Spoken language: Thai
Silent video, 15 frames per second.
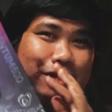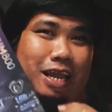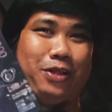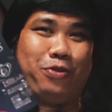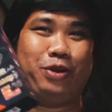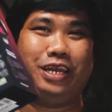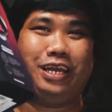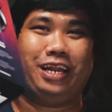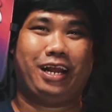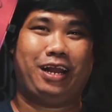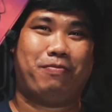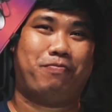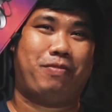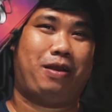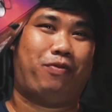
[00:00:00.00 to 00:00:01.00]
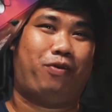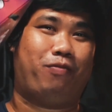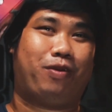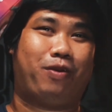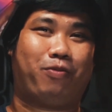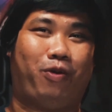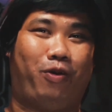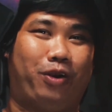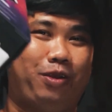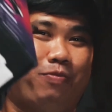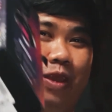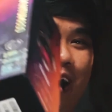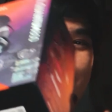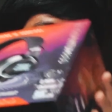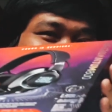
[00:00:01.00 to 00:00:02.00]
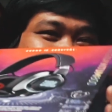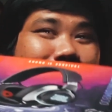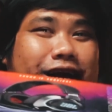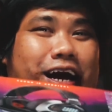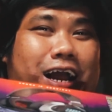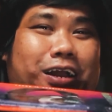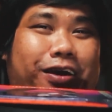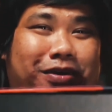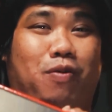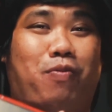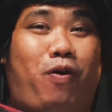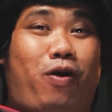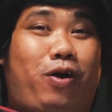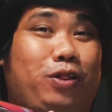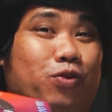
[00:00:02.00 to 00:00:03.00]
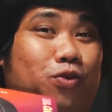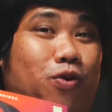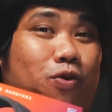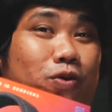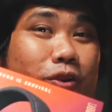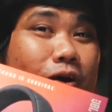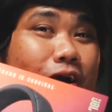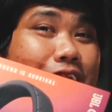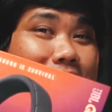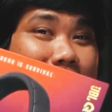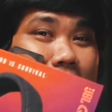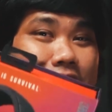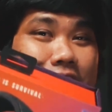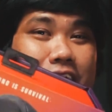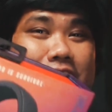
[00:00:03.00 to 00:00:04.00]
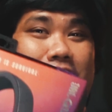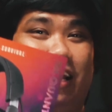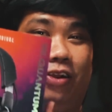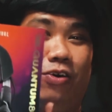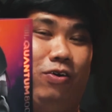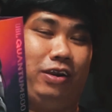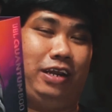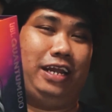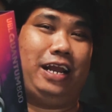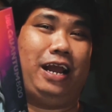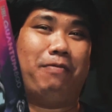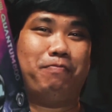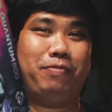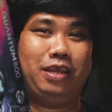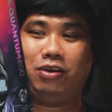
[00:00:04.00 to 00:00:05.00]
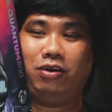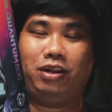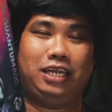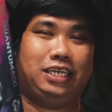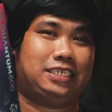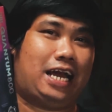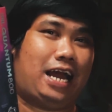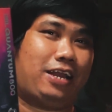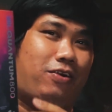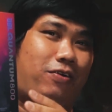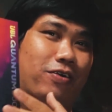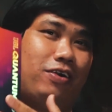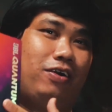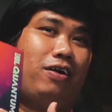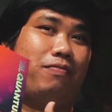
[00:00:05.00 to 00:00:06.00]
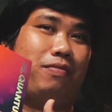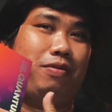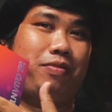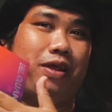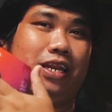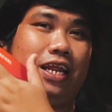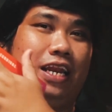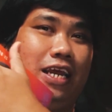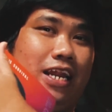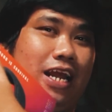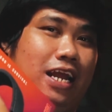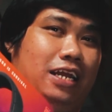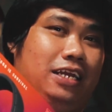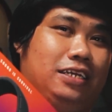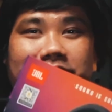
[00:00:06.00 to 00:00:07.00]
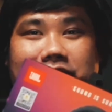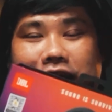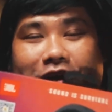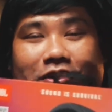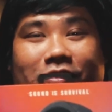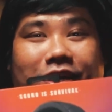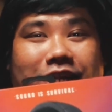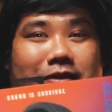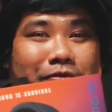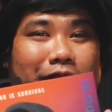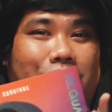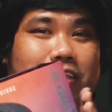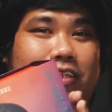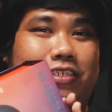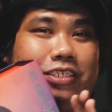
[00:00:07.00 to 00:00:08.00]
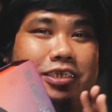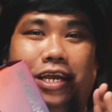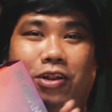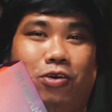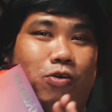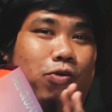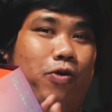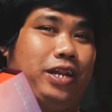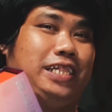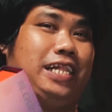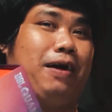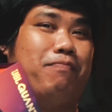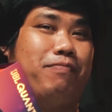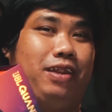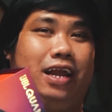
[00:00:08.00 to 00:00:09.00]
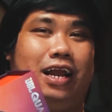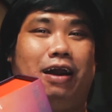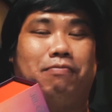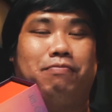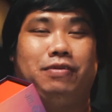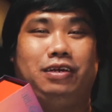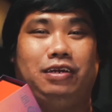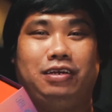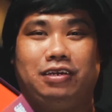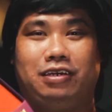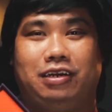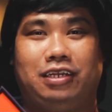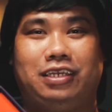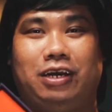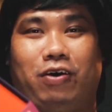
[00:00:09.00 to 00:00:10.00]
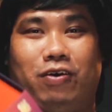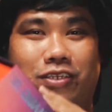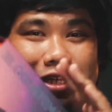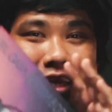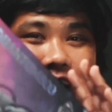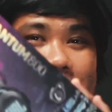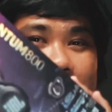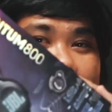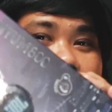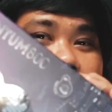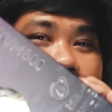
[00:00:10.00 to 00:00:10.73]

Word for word: พี่ใหญ่ตัวนี้นะครับมาพร้อมกับกล่องที่มีขนาดค่อนข้างพอๆกับตัว600เลยนะขนาดกล่องนะครับแล้วก็ดีไซน์กล่องก็เหมือนกันเลยนะดีไซน์กล่องก็จะเป็นเซตของ Quantum นะครับก็จะออกสีอย่างนี้